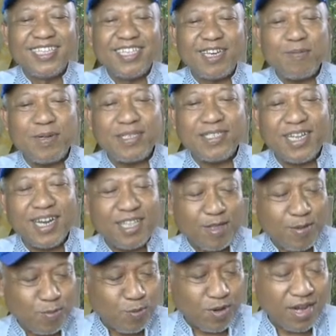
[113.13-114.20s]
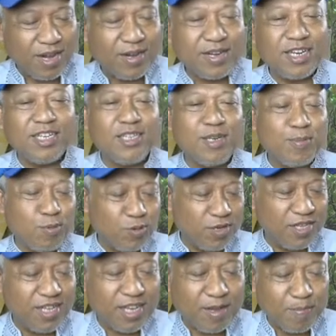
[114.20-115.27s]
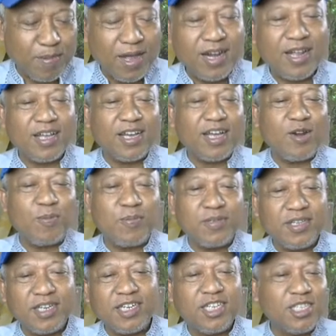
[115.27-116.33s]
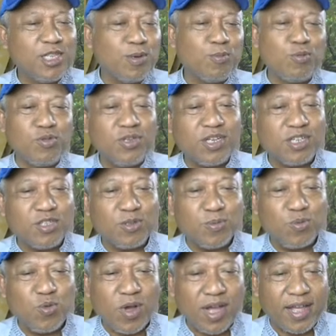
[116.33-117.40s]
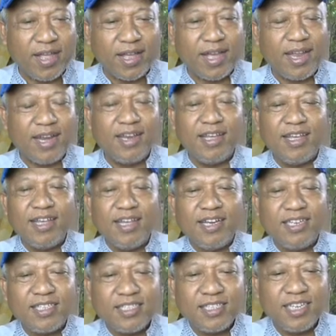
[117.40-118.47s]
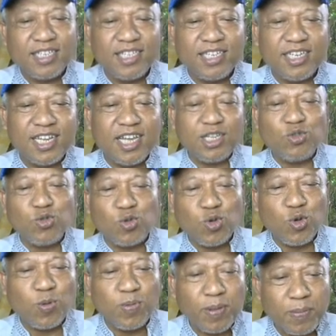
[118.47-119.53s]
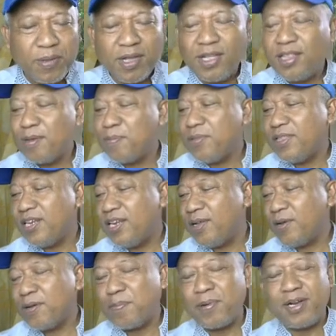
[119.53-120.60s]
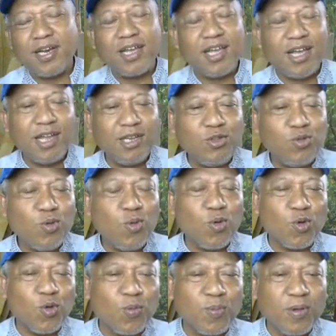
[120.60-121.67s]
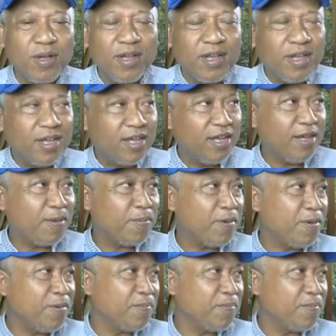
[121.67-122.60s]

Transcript: Jadi masalahnya bukan distribusinya kemana, kalau bisa distribusi ke semua ya kan tersedia cukup. Tapi kata Menteri Perdagangan cukup apa